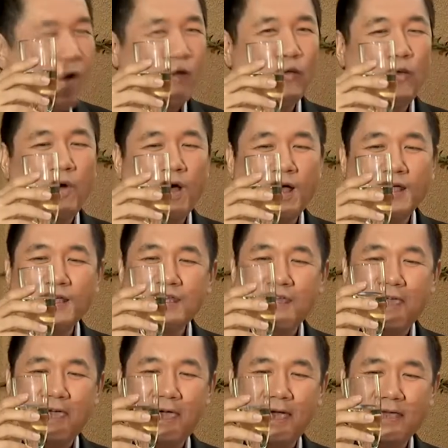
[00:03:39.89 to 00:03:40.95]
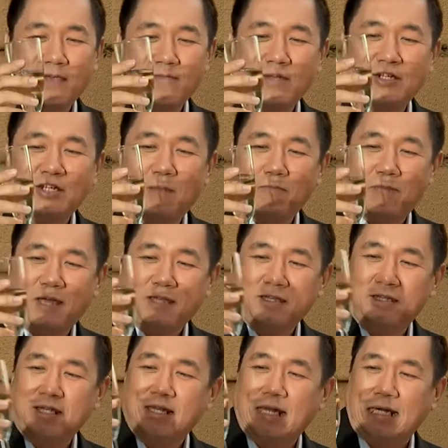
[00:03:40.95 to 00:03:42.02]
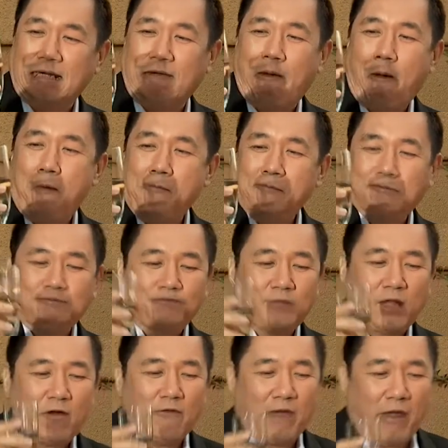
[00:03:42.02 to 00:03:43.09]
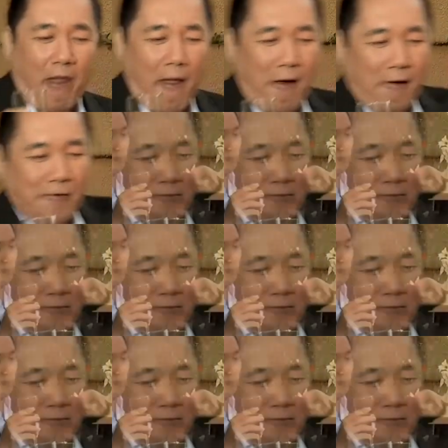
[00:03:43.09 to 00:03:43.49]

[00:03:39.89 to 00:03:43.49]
wine nhẹ giống như champagne như thế này để quý vị uh,